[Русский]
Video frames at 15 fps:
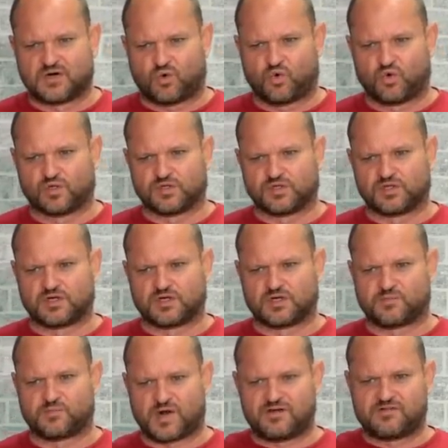он,
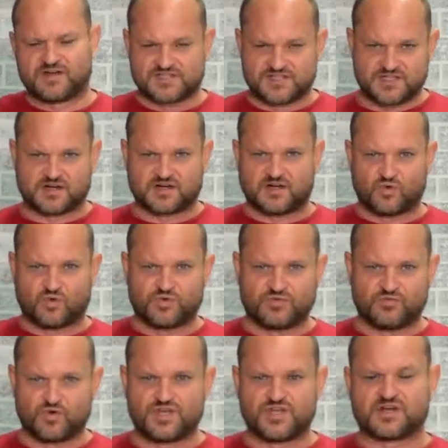э, правое зеркало у
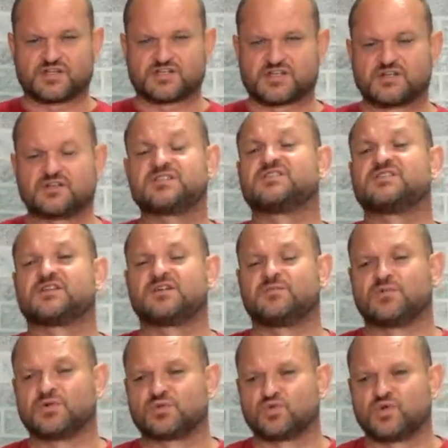него не раскрылось, наверное,
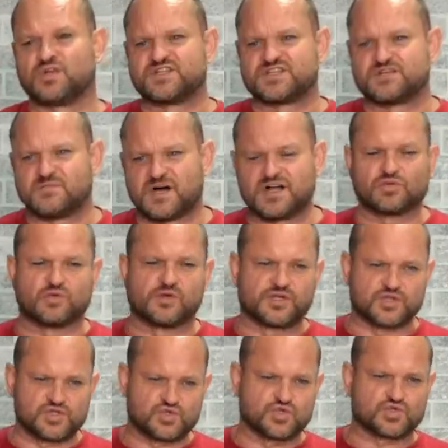был то ли зима, то
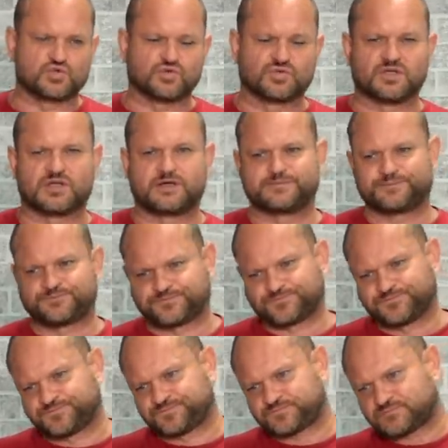ли еще что-то,
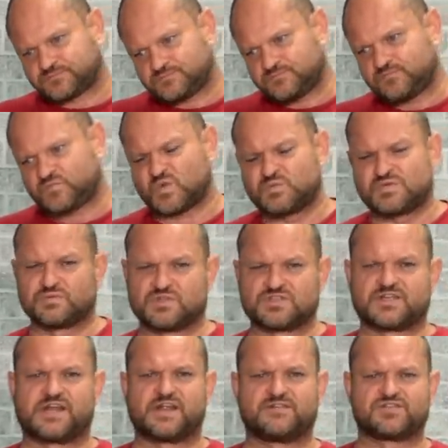общем, ну,
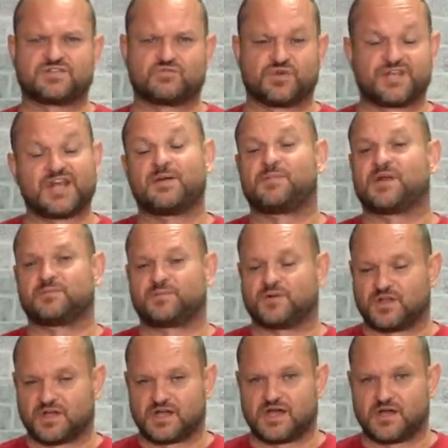скорее всего, я
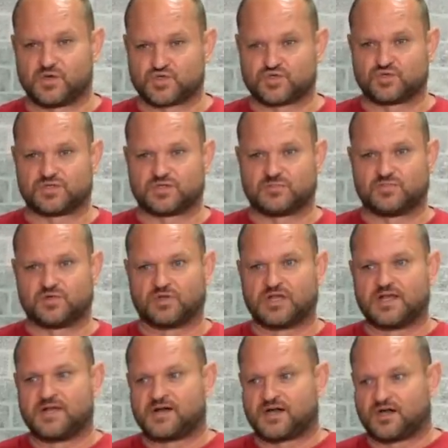предполагаю, что это был
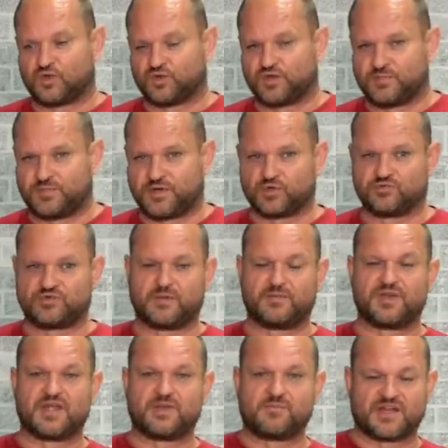холодный период
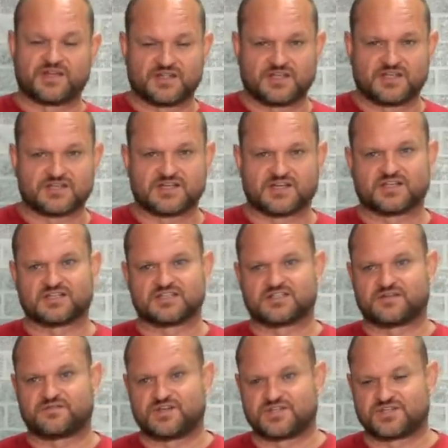времени, опять-таки, из-за
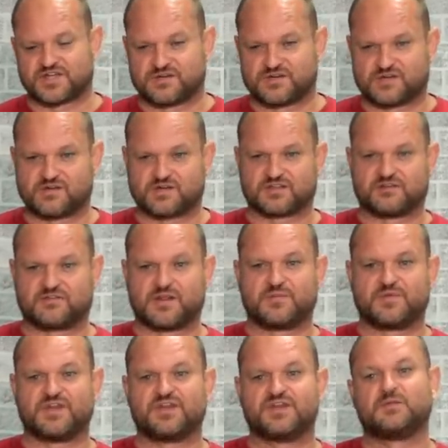катастрофической нехватка
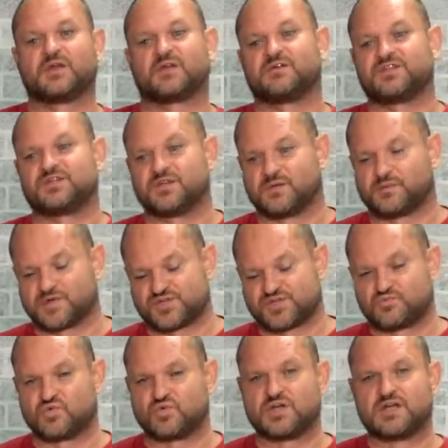времени не, не хватило.
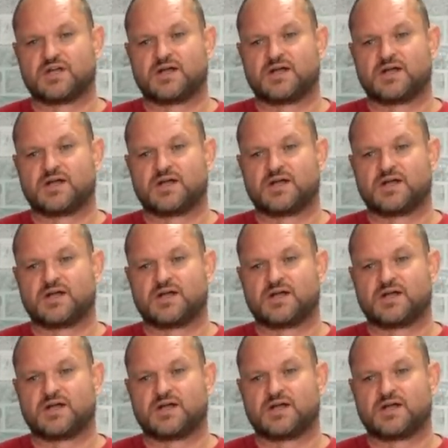Почему?